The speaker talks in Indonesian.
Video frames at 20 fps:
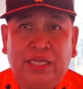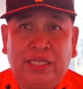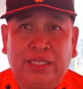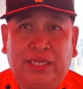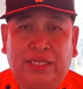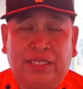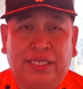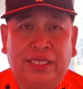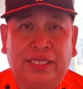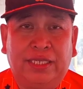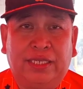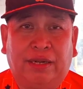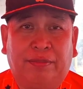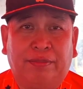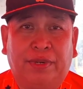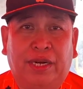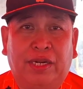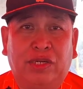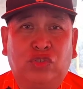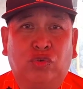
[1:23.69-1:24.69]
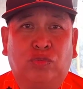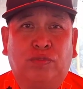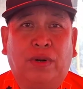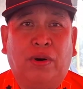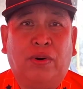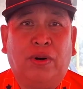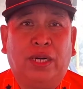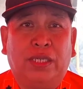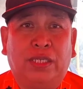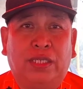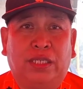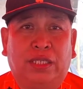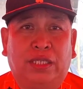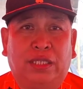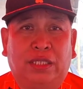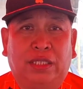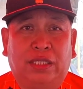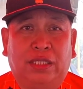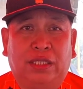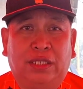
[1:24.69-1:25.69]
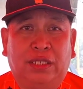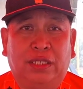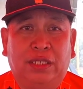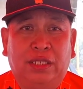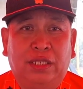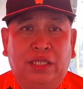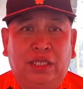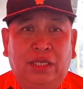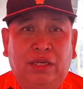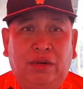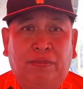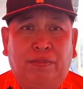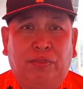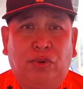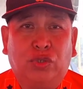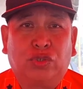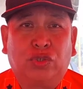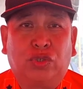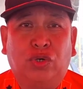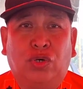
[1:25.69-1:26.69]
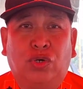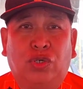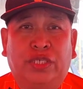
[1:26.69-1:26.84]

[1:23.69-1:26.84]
tadi kami langsung bawa ke posko